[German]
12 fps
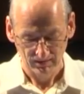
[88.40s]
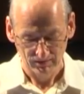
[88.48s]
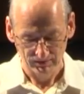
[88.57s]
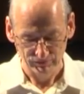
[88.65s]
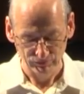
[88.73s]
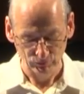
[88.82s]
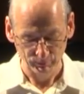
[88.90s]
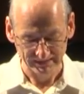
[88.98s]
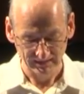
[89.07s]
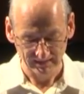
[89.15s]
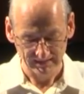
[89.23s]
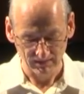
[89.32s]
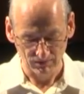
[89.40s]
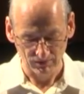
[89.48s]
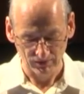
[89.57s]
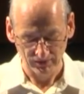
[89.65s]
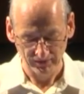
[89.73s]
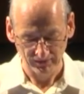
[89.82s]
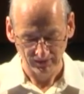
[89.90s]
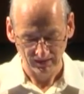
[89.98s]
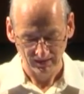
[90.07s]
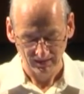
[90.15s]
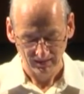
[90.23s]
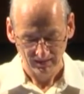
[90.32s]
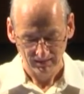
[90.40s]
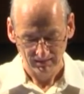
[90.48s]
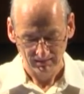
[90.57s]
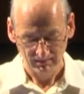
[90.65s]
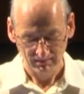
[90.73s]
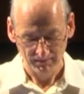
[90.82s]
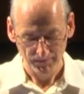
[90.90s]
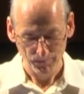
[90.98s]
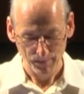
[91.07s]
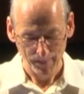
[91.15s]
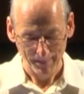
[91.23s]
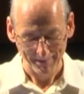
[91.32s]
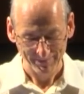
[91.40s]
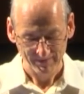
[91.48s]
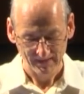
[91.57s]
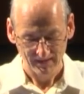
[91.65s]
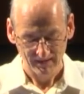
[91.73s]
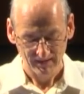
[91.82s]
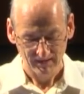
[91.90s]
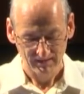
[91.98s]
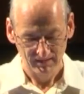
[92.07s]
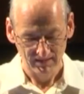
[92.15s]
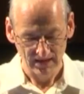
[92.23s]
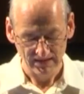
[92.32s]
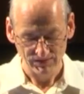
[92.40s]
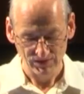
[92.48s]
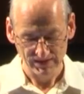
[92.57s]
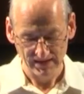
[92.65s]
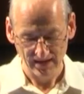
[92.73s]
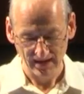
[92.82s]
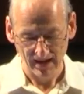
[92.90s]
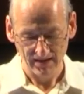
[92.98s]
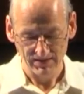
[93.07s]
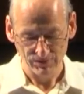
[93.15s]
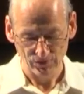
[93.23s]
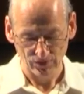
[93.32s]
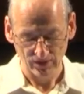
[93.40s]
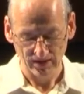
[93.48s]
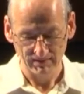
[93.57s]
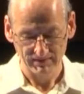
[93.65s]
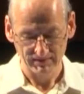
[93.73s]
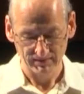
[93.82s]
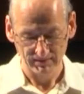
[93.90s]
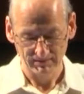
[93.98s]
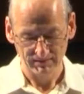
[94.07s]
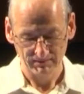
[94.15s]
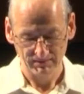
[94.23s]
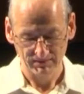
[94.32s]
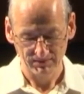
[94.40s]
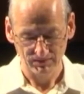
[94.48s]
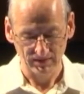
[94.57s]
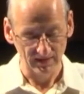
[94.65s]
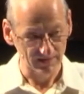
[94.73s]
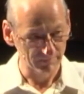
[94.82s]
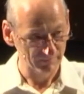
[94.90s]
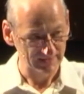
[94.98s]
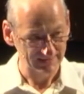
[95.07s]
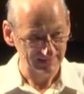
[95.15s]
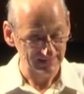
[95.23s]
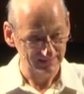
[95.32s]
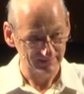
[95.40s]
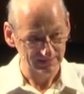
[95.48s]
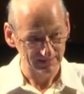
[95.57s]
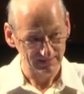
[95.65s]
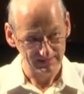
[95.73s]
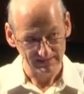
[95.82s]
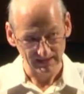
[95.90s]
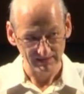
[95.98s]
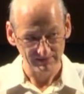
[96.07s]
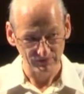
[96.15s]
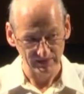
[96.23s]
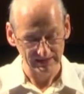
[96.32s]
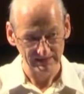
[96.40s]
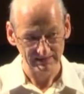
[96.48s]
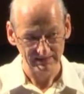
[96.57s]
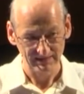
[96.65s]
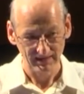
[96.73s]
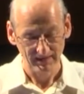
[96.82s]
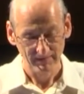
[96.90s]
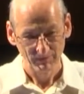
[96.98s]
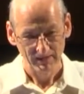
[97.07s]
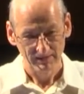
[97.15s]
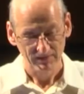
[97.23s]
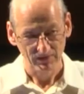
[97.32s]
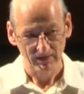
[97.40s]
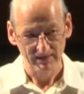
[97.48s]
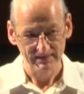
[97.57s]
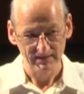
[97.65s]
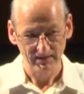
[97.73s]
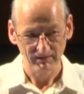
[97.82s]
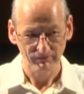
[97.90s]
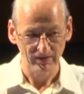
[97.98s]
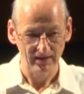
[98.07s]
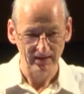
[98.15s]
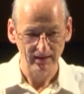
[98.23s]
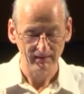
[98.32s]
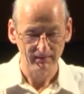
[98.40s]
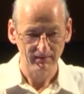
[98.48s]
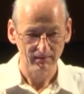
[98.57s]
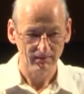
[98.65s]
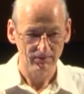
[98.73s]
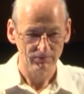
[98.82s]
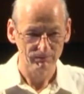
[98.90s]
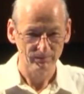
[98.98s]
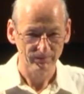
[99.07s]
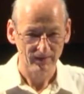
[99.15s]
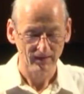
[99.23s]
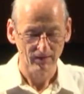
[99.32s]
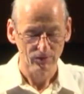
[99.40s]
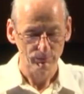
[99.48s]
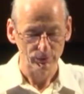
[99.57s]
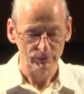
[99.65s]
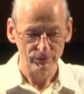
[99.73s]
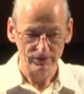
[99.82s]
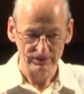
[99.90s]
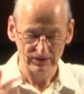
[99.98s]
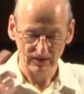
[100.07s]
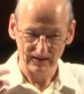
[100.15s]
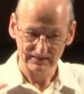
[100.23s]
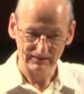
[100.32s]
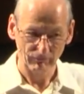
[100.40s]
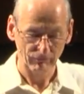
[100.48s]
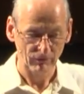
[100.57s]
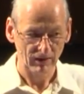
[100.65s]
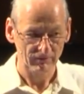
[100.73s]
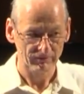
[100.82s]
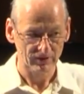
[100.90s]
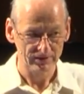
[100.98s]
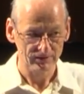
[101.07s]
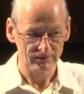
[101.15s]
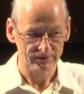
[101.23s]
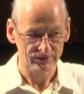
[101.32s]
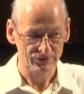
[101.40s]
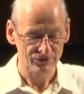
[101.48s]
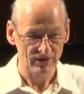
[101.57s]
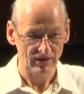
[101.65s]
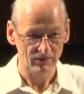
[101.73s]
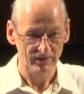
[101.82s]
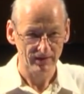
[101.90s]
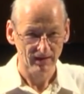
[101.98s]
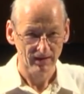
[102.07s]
Und so bitte ich Sie auch heute, ähm, nicht so sehr dahin zu hören, zu glauben, dass das, was ich Ihnen sage, so ist, sondern sich vielleicht ähm, berühren zu lassen von den Worten und zu schauen,